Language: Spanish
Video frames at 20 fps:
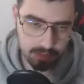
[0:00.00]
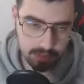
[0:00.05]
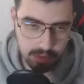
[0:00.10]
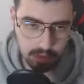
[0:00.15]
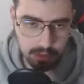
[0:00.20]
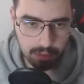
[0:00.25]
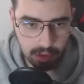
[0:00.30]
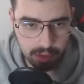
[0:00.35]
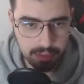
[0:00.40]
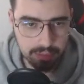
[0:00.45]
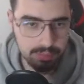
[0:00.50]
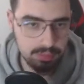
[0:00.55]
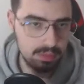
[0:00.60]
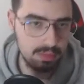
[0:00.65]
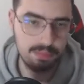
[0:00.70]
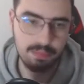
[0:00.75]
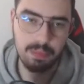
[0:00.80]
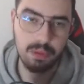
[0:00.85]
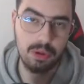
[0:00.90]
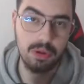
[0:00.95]
Vale,
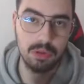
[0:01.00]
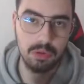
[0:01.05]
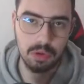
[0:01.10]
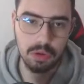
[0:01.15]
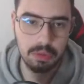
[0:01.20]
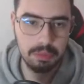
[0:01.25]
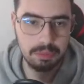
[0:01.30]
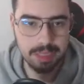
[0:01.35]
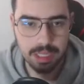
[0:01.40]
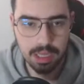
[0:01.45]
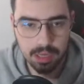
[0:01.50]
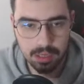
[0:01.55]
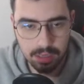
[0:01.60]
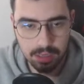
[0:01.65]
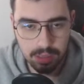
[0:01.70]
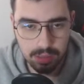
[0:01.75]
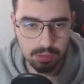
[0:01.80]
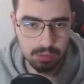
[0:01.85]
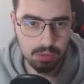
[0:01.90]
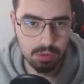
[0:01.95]
un poquito que comentar
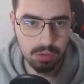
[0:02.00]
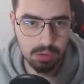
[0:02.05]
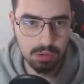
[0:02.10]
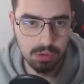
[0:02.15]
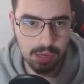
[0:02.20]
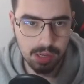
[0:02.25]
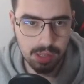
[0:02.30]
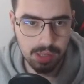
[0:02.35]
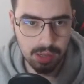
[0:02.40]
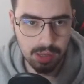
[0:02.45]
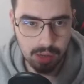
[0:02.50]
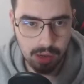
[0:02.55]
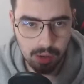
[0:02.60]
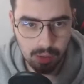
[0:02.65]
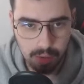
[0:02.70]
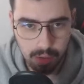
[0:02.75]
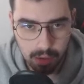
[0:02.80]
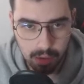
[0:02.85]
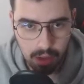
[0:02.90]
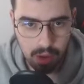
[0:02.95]
aquí, yo creo que queda
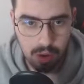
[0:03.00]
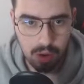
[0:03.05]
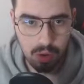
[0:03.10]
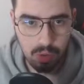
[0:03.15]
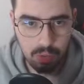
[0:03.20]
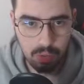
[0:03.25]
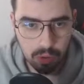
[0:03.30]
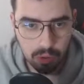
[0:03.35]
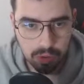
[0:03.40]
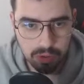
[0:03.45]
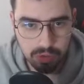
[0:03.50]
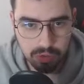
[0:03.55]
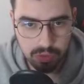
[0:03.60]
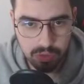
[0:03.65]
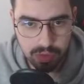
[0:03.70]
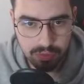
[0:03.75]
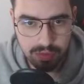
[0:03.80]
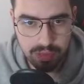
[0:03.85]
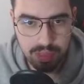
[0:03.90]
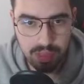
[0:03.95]
claro. Una colección
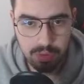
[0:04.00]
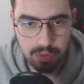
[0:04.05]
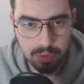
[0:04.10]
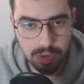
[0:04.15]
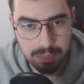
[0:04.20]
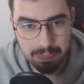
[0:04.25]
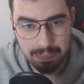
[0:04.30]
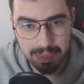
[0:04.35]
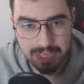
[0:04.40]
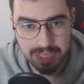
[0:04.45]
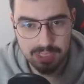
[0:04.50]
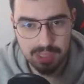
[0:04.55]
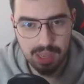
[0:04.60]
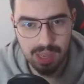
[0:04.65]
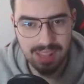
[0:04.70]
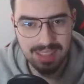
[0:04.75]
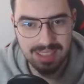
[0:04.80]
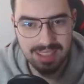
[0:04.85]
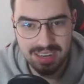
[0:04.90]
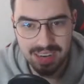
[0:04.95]
de NFT es una empresa,
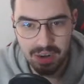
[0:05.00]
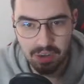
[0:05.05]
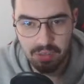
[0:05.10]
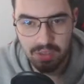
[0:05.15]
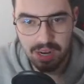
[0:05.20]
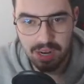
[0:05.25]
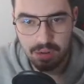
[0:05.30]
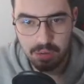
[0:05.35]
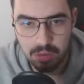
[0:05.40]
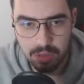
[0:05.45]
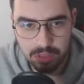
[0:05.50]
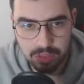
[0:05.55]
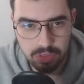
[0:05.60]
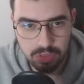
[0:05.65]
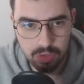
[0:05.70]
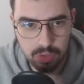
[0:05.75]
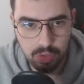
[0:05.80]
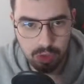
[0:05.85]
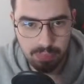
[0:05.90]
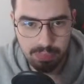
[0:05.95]
el dinero de la
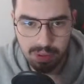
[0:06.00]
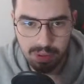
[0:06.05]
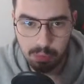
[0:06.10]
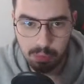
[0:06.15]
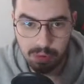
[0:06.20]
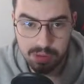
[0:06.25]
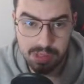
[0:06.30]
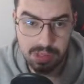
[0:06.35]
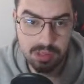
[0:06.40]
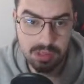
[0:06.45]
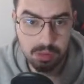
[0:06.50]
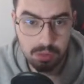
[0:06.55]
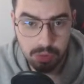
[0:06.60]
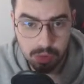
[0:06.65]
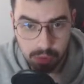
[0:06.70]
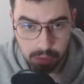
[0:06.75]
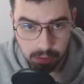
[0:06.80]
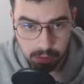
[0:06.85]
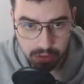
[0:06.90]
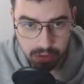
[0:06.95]
colección no es para guardártelo
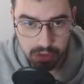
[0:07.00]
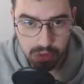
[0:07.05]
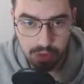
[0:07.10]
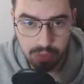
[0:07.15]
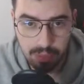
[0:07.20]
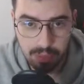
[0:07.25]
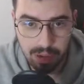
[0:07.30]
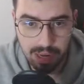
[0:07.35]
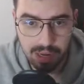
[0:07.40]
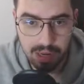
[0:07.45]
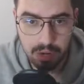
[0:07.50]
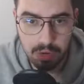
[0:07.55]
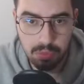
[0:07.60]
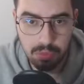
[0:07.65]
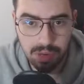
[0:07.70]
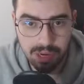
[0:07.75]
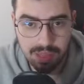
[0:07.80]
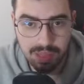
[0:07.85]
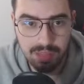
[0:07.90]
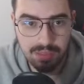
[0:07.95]
en el bolsillo, es para que lo
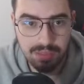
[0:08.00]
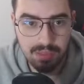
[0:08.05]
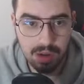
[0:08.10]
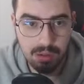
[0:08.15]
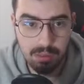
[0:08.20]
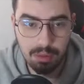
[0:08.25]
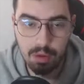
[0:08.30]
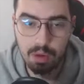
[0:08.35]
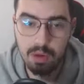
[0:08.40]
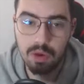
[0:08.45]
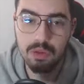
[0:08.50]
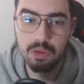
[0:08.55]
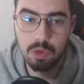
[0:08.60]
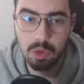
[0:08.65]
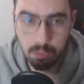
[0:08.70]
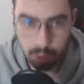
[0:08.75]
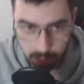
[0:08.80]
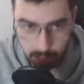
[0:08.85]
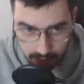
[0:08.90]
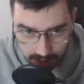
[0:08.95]
inviertas en darle valor a tu
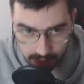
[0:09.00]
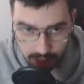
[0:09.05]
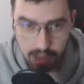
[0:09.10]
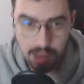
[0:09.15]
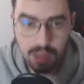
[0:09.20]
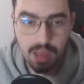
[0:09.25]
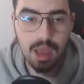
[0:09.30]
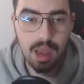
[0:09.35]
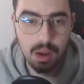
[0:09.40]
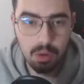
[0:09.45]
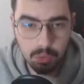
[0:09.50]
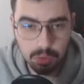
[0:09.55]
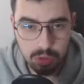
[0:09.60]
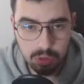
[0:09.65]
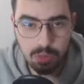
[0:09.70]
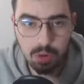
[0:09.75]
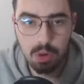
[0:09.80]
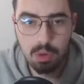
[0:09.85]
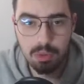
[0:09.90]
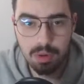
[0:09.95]
comunidad. El
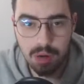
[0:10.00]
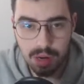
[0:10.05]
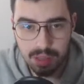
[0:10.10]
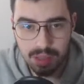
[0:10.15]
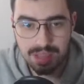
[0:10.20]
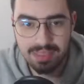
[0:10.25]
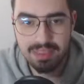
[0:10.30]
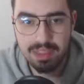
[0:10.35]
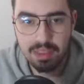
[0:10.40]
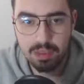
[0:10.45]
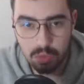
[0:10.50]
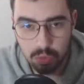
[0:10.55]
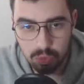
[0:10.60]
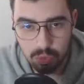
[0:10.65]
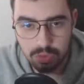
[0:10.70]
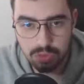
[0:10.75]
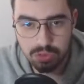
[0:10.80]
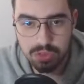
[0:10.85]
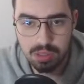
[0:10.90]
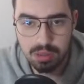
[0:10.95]
último en cobrar de
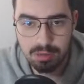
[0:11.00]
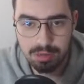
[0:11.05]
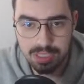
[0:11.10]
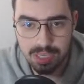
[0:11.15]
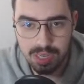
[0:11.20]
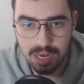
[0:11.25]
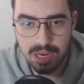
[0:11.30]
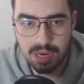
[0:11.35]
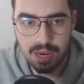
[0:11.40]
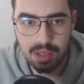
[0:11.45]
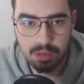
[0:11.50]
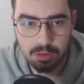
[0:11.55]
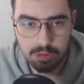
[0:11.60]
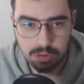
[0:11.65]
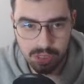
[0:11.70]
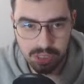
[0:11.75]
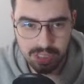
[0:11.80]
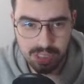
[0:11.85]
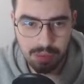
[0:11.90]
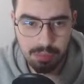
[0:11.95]
todos debe ser el creador,
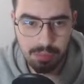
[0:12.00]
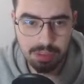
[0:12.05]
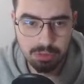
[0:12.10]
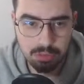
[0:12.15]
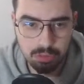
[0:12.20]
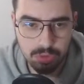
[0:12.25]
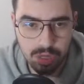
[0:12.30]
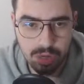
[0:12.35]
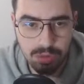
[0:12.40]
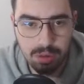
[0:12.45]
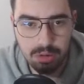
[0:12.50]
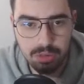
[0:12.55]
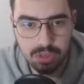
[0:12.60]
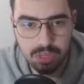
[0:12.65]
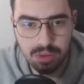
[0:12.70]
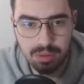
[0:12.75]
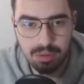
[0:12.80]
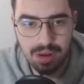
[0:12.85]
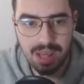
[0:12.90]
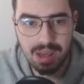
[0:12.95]
si hace bien su trabajo
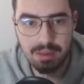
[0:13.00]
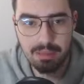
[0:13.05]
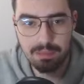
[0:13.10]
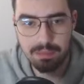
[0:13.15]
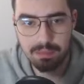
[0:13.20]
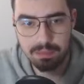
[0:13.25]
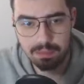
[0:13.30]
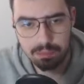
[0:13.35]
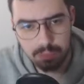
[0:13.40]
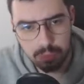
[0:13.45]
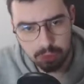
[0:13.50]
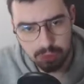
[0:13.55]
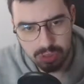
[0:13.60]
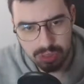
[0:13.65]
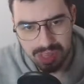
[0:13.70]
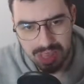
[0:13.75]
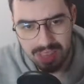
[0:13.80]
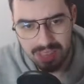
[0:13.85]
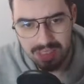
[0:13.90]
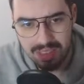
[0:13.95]
se llevará
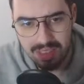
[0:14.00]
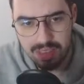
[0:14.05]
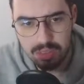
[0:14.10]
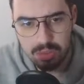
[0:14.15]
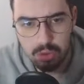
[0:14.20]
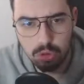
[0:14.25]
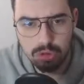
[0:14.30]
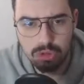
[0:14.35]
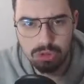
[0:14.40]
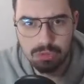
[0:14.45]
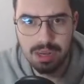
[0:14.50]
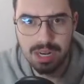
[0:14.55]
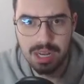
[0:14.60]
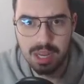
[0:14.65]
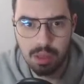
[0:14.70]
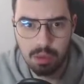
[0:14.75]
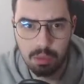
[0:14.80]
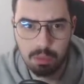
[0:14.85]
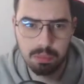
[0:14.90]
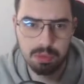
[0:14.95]
porcentaje del 2
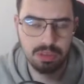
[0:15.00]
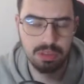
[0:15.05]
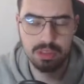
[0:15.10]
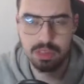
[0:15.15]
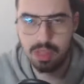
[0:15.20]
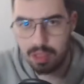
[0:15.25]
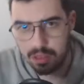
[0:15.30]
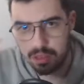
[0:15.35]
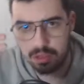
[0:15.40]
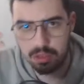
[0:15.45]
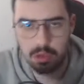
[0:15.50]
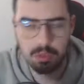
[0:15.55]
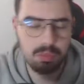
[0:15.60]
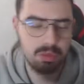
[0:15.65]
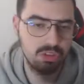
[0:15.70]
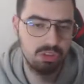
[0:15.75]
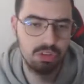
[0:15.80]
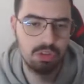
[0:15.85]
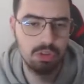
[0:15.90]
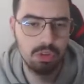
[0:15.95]
mercado, un porcentaje del
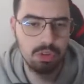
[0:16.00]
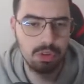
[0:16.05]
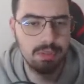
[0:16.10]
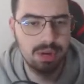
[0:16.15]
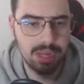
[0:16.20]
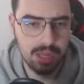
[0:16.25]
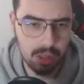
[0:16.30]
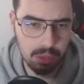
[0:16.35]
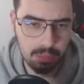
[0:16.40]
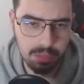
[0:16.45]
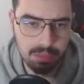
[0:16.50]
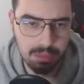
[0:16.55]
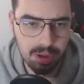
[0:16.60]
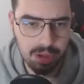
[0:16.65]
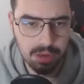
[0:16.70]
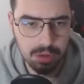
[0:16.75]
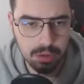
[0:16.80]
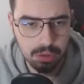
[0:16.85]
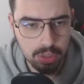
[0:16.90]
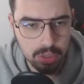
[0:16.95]
2% del mercado, me
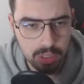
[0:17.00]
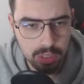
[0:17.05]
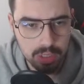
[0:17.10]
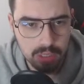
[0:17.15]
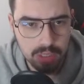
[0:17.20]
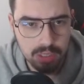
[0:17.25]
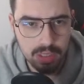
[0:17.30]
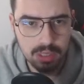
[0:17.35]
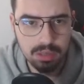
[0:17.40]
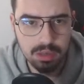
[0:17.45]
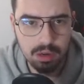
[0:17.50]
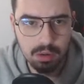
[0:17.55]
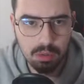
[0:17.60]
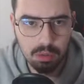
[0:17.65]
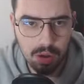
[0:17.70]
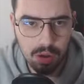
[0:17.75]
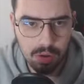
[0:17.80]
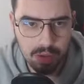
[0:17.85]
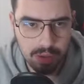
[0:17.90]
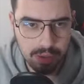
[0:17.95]
imagino, que se ha
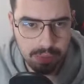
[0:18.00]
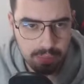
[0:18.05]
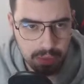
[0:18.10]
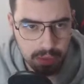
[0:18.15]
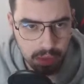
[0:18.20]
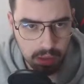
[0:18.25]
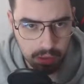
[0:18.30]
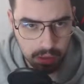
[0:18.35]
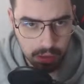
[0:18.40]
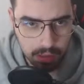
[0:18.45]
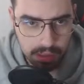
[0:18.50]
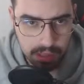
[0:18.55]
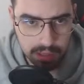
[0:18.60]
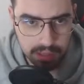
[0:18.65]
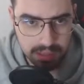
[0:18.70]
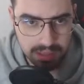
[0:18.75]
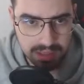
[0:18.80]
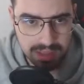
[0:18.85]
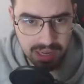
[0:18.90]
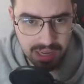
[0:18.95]
colado aquí.
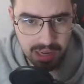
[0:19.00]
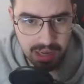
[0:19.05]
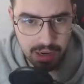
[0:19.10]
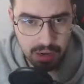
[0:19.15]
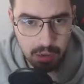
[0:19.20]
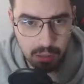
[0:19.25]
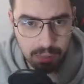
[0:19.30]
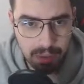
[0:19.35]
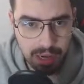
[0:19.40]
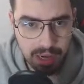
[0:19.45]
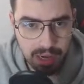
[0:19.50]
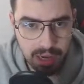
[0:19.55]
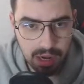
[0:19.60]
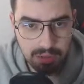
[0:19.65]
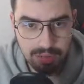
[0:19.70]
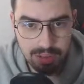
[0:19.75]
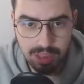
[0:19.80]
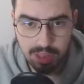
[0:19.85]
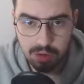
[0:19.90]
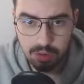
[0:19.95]
Eh, si a quien le compras el
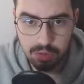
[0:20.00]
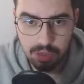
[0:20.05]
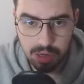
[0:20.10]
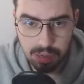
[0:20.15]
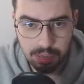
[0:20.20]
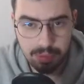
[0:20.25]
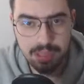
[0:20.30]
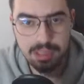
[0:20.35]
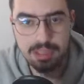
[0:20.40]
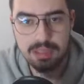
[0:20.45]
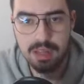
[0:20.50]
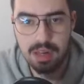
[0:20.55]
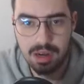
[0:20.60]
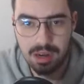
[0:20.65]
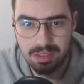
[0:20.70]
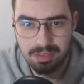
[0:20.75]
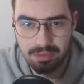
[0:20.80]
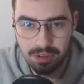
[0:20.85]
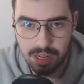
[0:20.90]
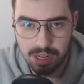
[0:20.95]
NFT no tiene experiencia,
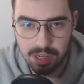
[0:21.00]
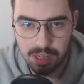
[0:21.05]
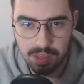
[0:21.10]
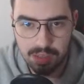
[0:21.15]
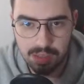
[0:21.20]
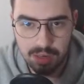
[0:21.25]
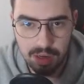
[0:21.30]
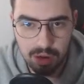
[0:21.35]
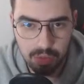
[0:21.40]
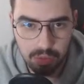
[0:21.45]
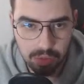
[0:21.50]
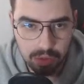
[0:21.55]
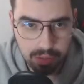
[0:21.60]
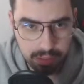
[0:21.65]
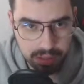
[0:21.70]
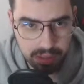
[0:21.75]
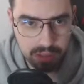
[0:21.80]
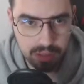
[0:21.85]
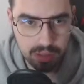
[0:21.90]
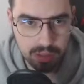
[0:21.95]
red flag. El dinero del
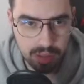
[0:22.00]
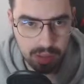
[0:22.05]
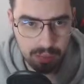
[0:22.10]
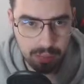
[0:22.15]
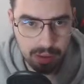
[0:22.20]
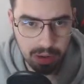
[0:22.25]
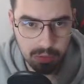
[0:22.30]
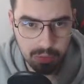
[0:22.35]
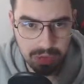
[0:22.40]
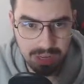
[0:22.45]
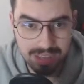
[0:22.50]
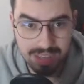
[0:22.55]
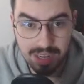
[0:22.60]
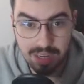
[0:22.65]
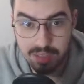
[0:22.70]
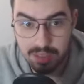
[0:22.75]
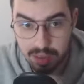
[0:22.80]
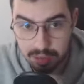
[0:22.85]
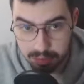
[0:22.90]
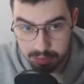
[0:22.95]
Mint es para
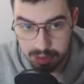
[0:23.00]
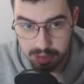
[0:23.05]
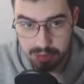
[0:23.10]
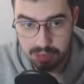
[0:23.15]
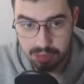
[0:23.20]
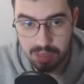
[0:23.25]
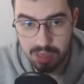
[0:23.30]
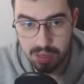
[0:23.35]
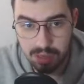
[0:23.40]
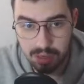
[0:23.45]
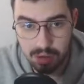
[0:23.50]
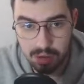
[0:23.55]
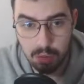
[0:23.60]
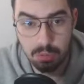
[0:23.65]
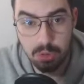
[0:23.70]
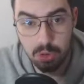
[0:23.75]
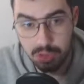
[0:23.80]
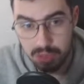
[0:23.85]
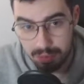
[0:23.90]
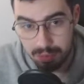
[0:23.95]
contratar devs,
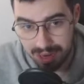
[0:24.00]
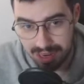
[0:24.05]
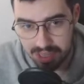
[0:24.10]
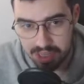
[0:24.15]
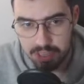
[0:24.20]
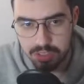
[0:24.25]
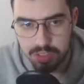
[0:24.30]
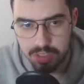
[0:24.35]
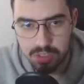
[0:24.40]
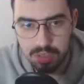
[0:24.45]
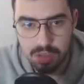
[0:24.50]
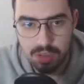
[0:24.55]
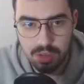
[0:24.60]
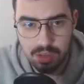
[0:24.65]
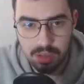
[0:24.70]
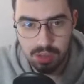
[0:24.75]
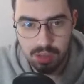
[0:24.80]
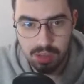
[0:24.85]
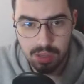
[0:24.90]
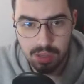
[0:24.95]
community managers
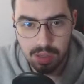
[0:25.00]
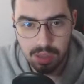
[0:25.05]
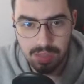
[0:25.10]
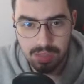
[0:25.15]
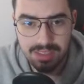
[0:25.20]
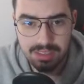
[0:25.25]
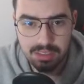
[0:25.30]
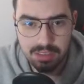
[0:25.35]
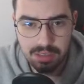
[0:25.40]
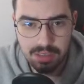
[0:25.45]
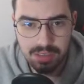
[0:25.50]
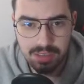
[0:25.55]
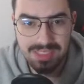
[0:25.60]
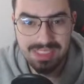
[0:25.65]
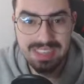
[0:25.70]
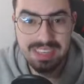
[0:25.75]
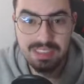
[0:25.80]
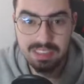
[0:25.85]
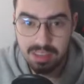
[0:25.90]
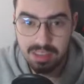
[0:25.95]
eh, y
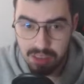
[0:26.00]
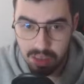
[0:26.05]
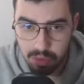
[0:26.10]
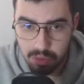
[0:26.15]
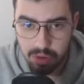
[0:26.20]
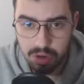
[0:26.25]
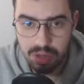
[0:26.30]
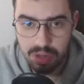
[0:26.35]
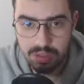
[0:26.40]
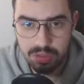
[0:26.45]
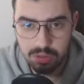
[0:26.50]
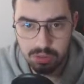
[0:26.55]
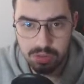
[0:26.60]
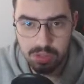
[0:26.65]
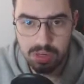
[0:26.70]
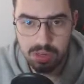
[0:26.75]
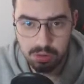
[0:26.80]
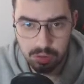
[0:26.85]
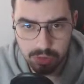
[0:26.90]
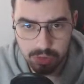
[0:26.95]
diseñadores, entre
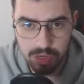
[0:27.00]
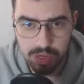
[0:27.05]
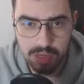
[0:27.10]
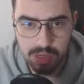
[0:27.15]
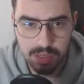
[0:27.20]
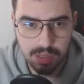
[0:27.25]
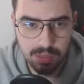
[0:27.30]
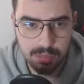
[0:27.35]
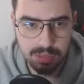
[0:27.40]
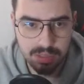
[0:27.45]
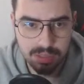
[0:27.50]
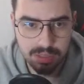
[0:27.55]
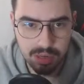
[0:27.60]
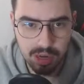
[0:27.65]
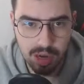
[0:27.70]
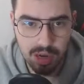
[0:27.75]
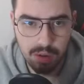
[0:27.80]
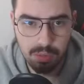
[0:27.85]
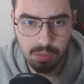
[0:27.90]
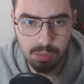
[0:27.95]
otras cosas. También
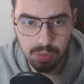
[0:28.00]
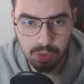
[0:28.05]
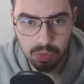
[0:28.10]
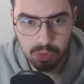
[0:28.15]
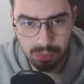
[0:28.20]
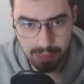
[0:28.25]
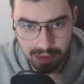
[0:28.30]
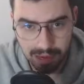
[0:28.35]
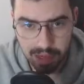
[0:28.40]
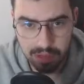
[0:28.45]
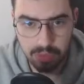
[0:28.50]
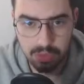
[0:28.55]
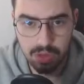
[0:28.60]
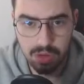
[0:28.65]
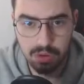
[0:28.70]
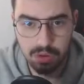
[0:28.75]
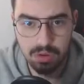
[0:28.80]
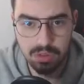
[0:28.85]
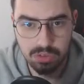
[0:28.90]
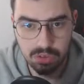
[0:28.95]
cerrar acuerdos con marcas y
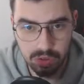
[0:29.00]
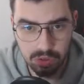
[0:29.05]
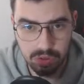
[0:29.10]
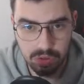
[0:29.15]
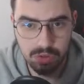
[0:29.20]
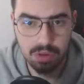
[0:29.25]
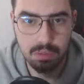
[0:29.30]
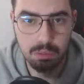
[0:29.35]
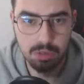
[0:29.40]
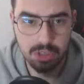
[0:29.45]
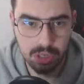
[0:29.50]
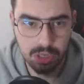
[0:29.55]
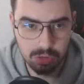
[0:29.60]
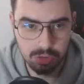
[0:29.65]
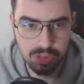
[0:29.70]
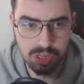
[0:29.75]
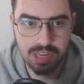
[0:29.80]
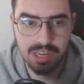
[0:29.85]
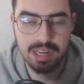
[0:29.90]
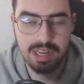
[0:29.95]
otras colecciones y otras muchas
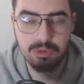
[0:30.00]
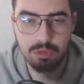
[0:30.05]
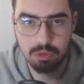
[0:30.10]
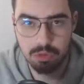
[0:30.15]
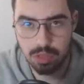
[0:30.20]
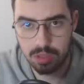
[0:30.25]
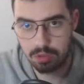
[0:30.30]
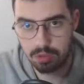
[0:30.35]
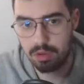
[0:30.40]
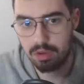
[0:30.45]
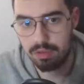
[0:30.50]
cosas que irán surgiendo.